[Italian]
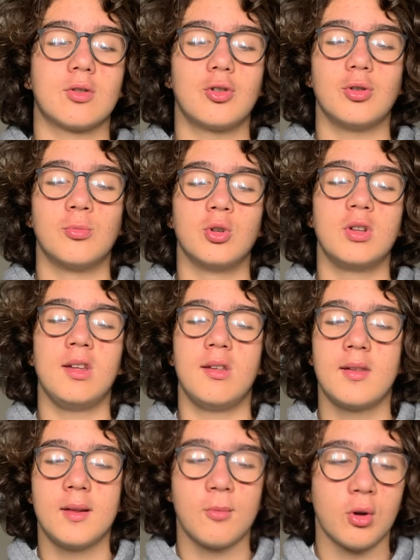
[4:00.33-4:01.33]

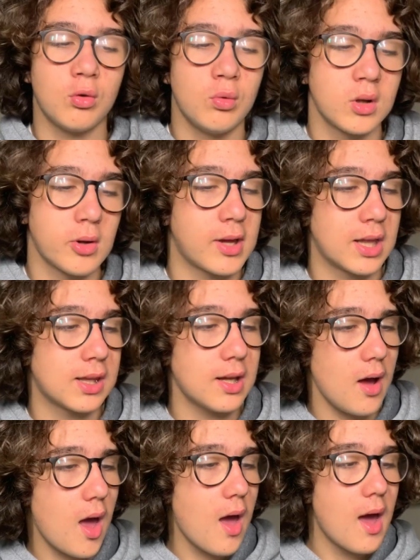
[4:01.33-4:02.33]
comodissimo
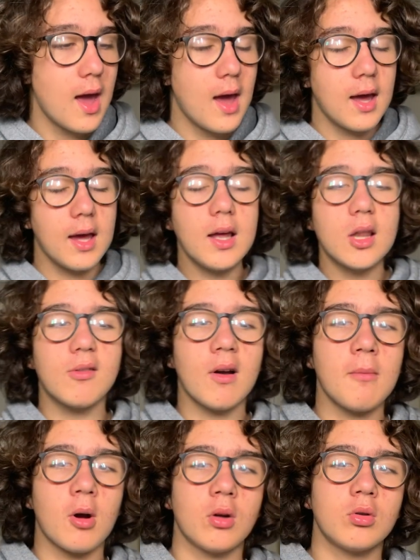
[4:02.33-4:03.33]
assolutamente e
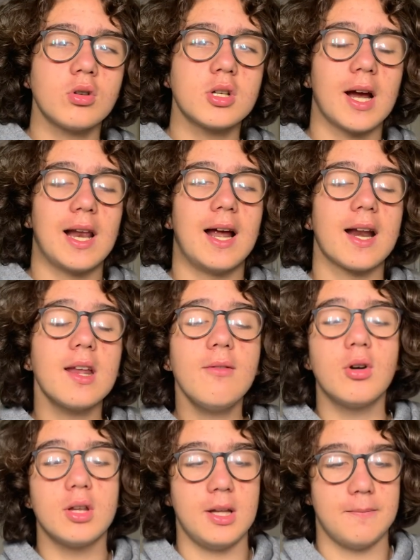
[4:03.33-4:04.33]
dovrebbero annunciare
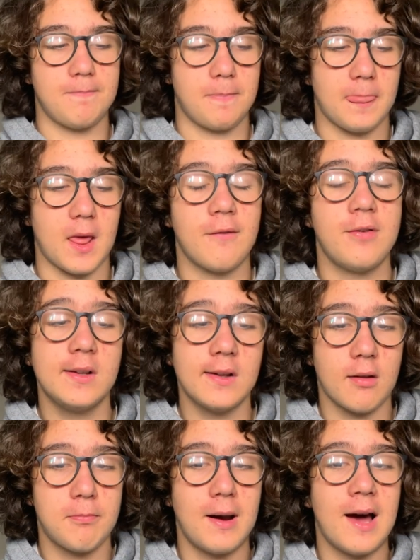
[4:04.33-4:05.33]
l'arrivo di
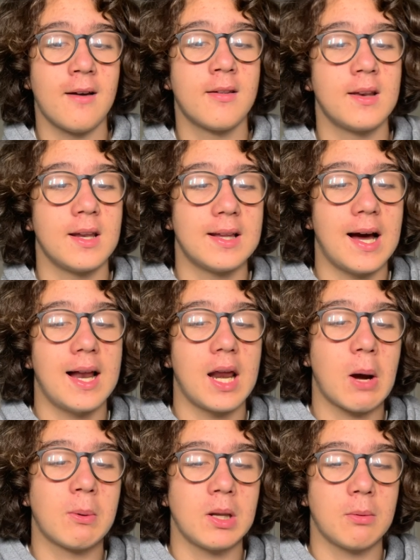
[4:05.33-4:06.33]
Fitness Plus in
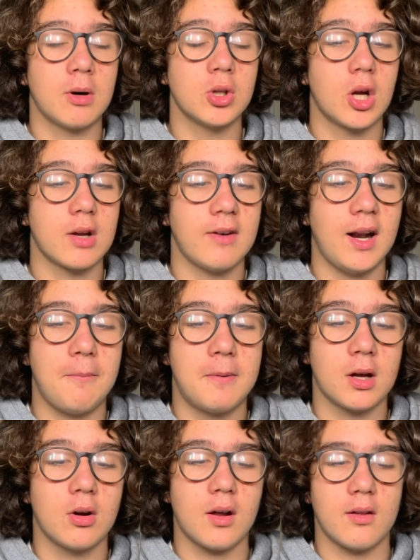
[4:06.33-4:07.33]
Italia, quindi quando arriverà,
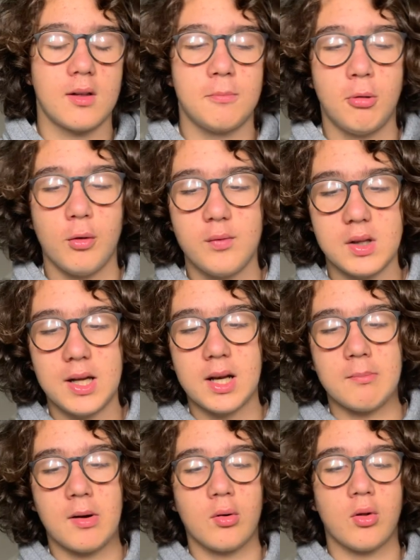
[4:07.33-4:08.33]
perché ora si può vedere
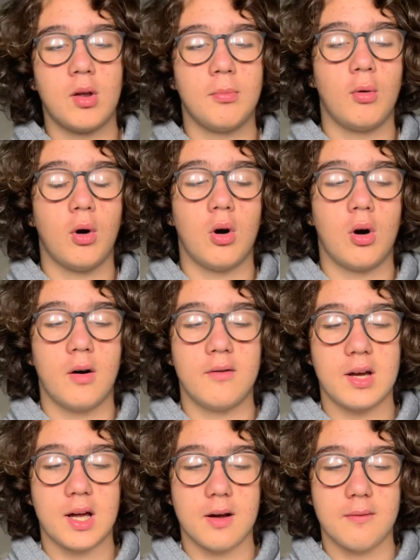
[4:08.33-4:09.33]
ma non si può
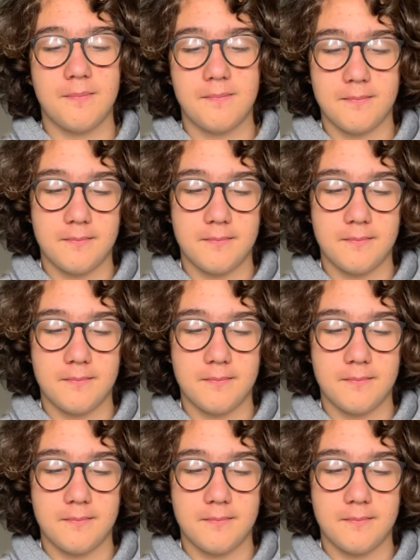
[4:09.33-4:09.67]
avere,